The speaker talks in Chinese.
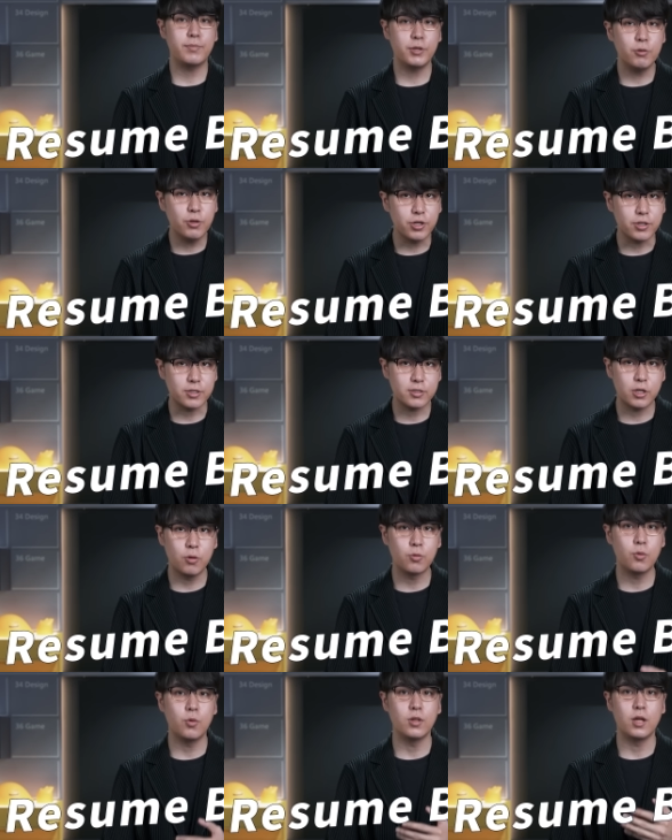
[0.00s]
Builder 透
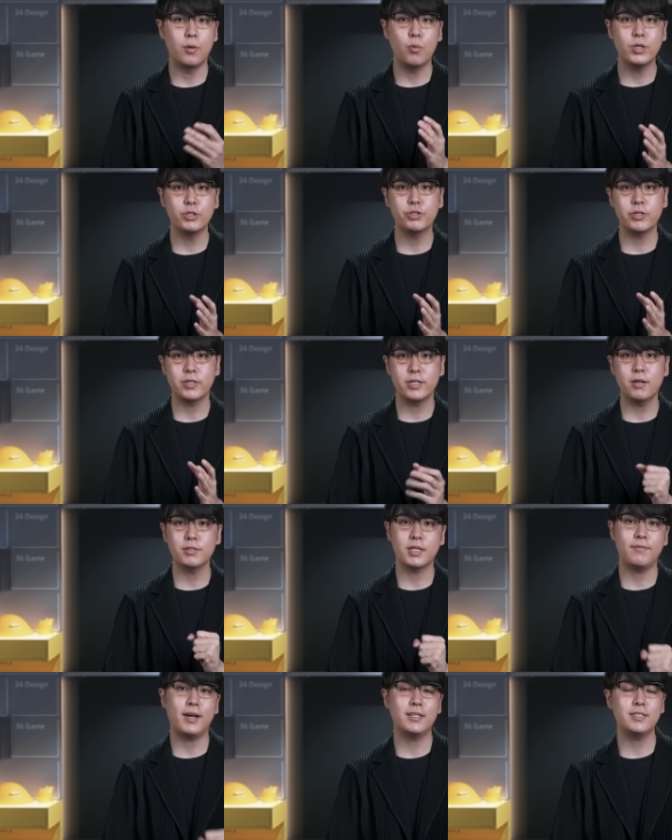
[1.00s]
过了问卷调
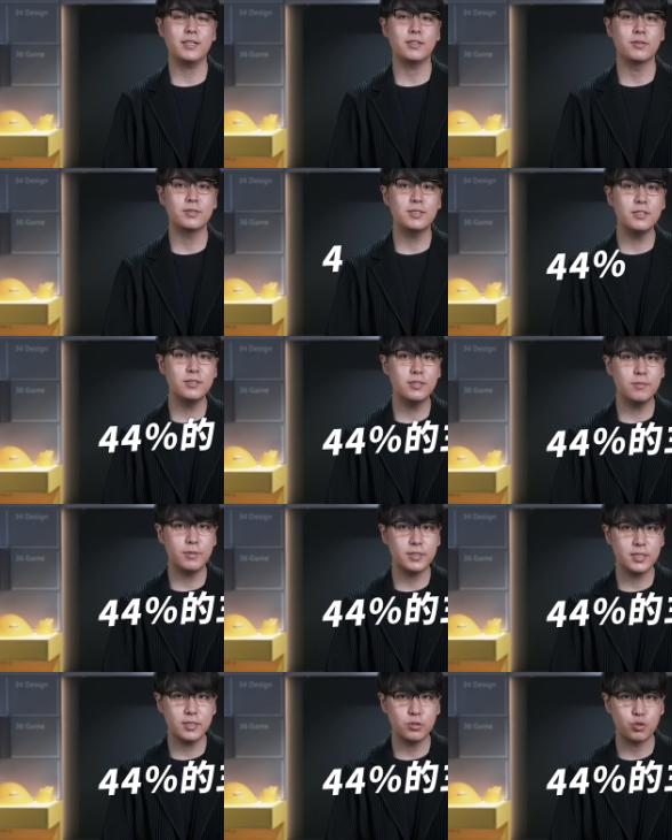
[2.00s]
查，发现有四十四
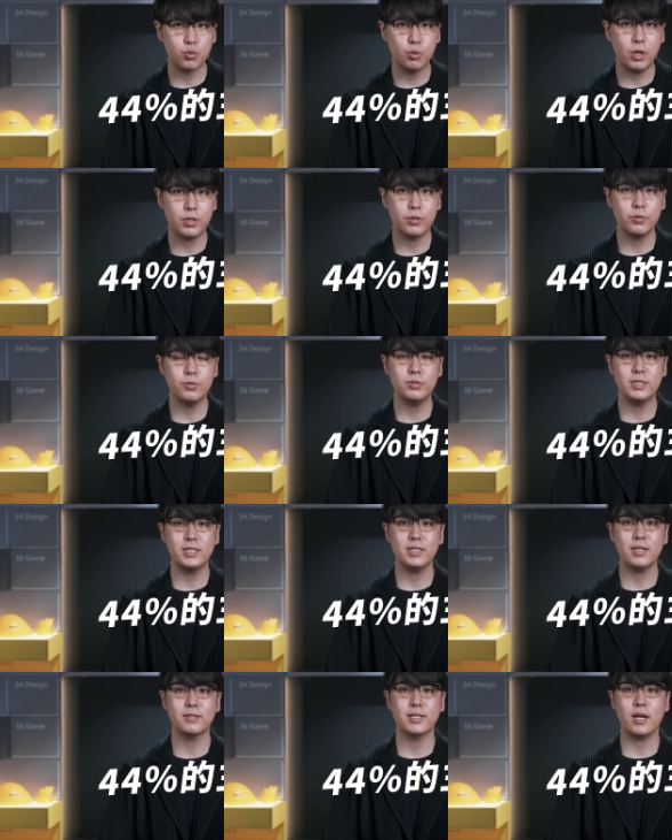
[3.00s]
percent 主管都预
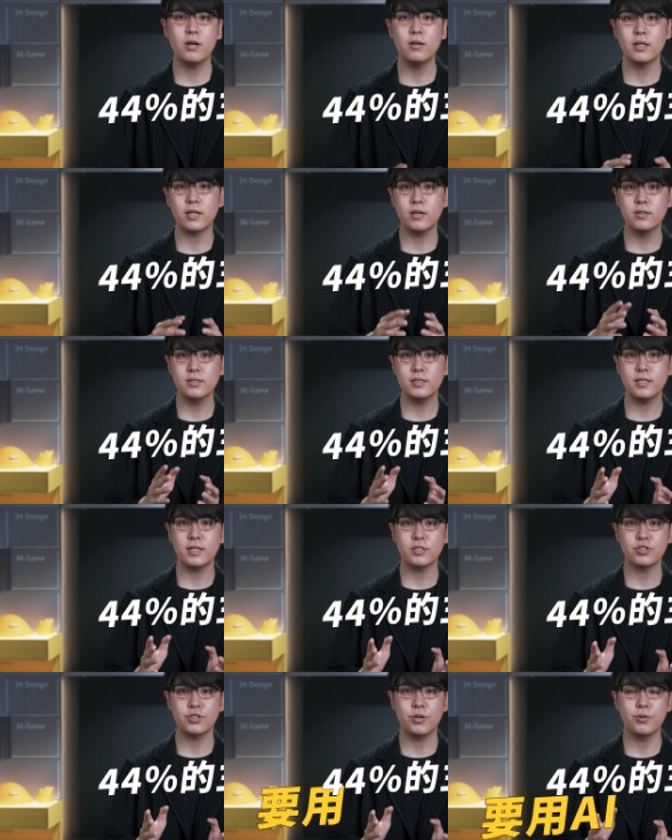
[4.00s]
计要在二零二四年
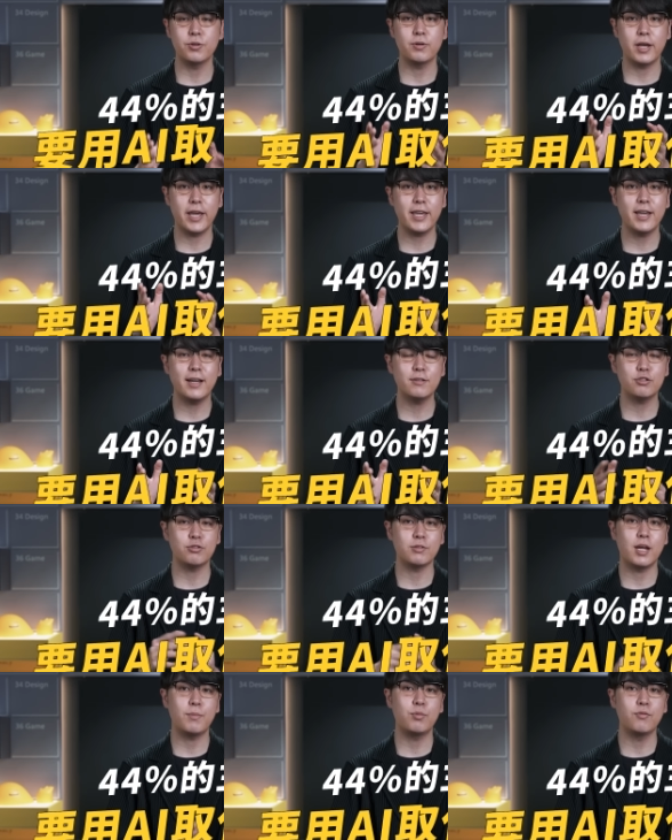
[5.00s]
的时候用 AI
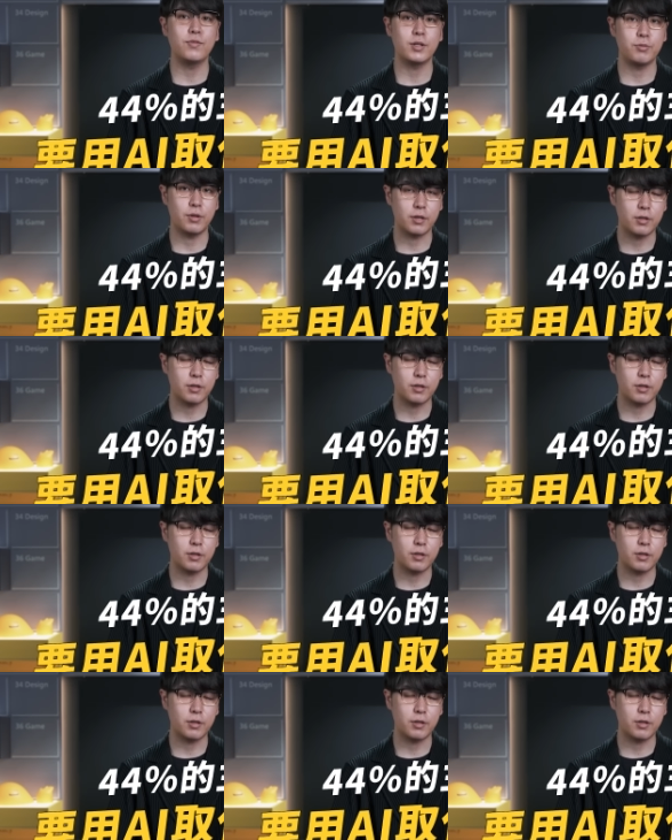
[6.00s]
取代部分的员